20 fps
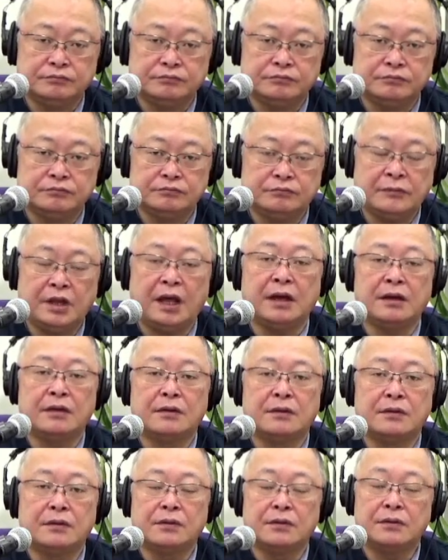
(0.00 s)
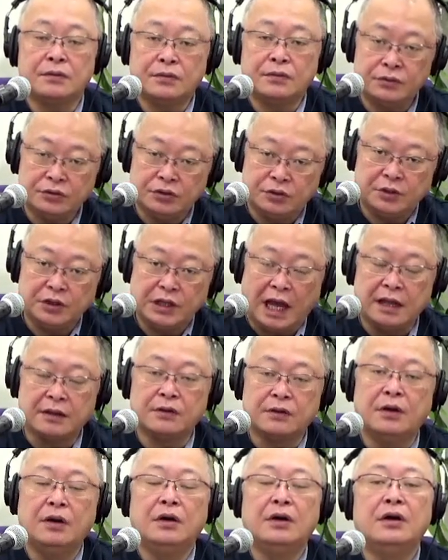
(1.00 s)
で子どもだ
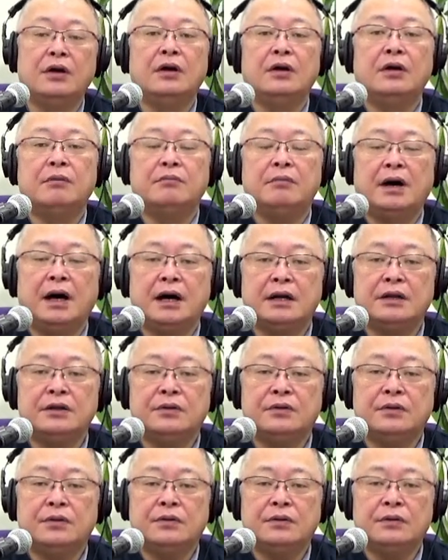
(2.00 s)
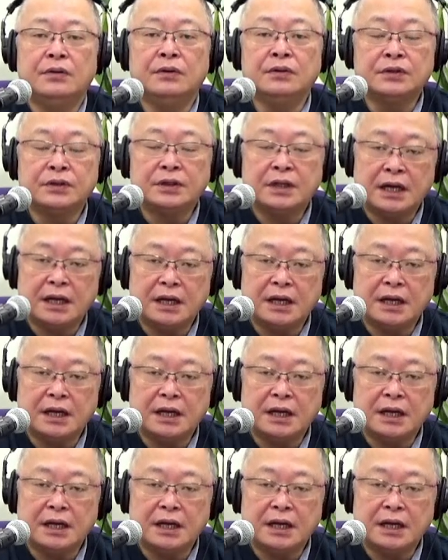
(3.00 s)
と、周りの大人